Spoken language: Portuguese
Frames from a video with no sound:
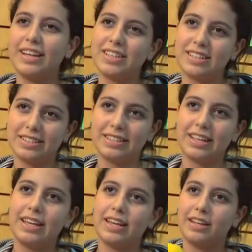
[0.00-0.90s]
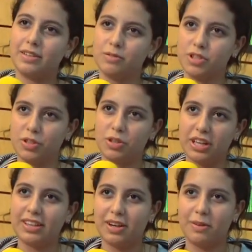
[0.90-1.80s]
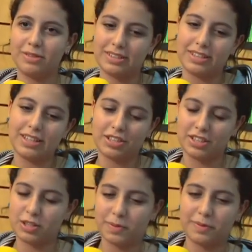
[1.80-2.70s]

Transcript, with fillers: é, é o jeito oriental, se lê de trás para